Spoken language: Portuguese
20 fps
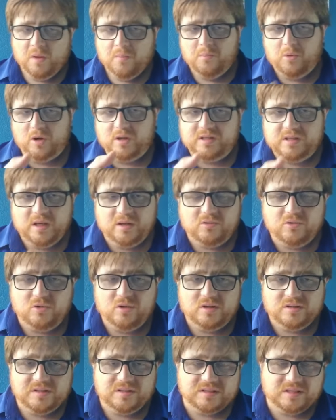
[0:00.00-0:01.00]
Portanto,
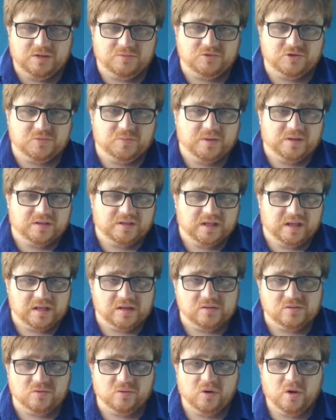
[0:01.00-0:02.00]
nós estamos
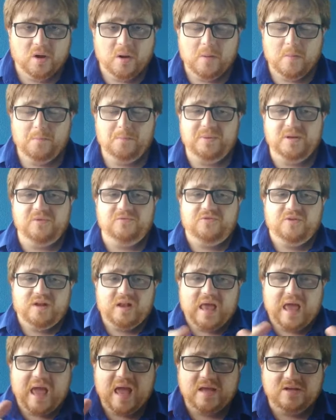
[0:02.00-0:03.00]
mantendo
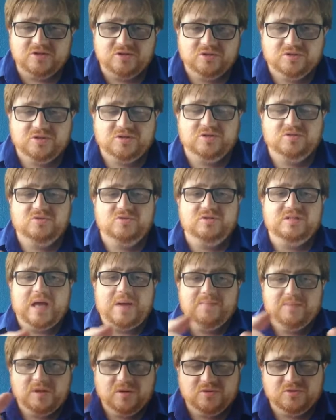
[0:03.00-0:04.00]
privilégios dos
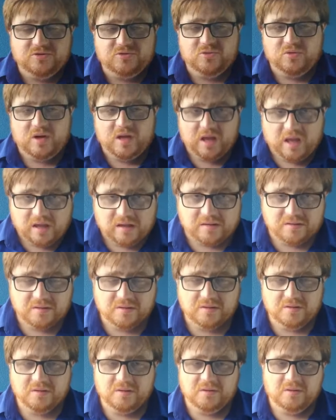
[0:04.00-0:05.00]
amigos do rei,
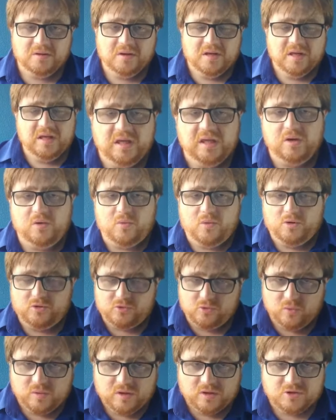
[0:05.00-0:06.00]

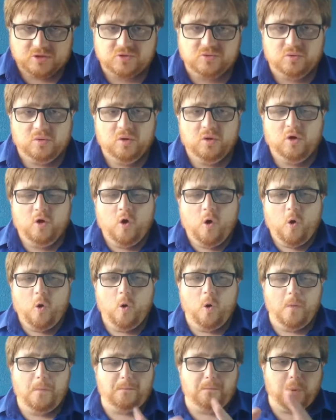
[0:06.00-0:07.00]
enquanto isto,
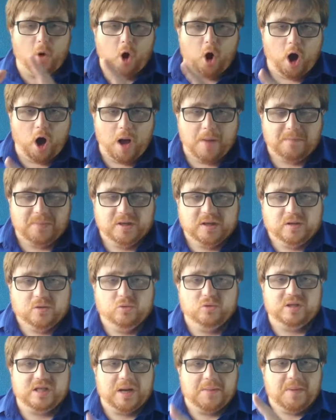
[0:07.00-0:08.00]
o pobre,
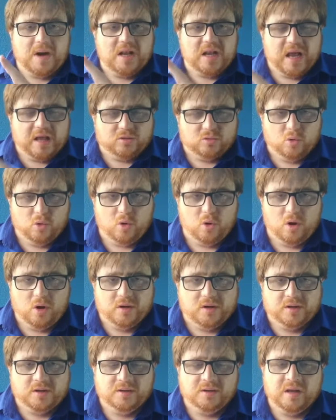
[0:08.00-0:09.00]
o
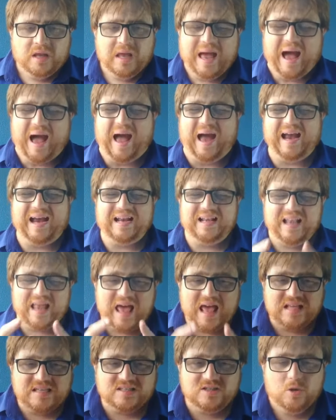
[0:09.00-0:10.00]
trabalhador, a
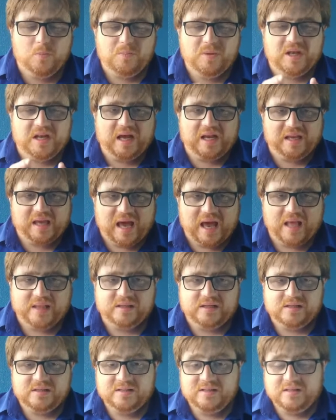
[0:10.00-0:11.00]
classe
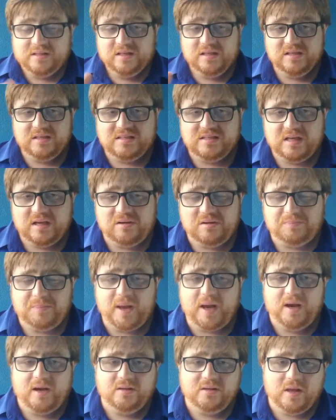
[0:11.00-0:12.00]
operariada está
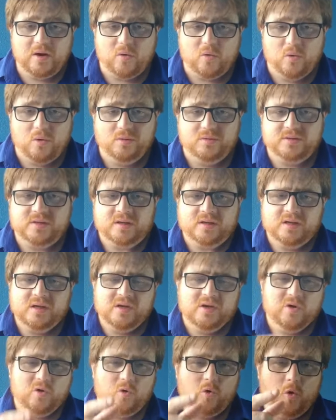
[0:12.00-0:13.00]
pagando a conta
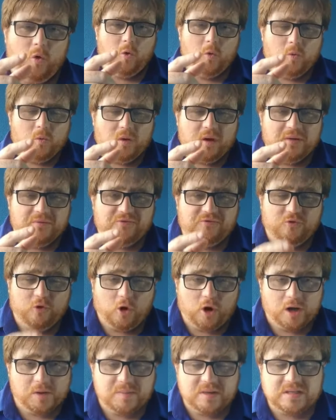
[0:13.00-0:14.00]
com
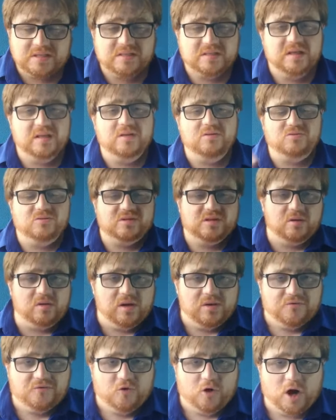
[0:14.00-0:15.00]
reformas que não são
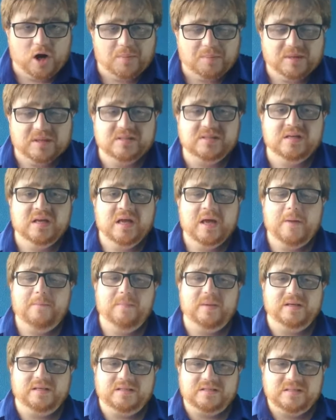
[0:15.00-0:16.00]
reformas,
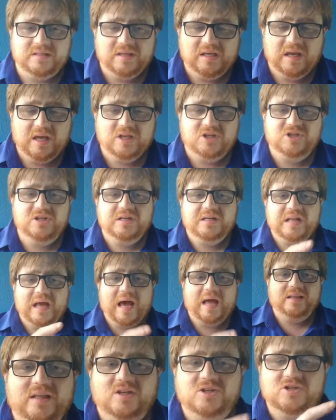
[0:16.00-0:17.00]
mas sim
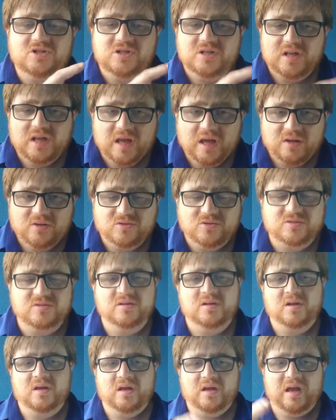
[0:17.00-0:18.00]
retirada de direitos.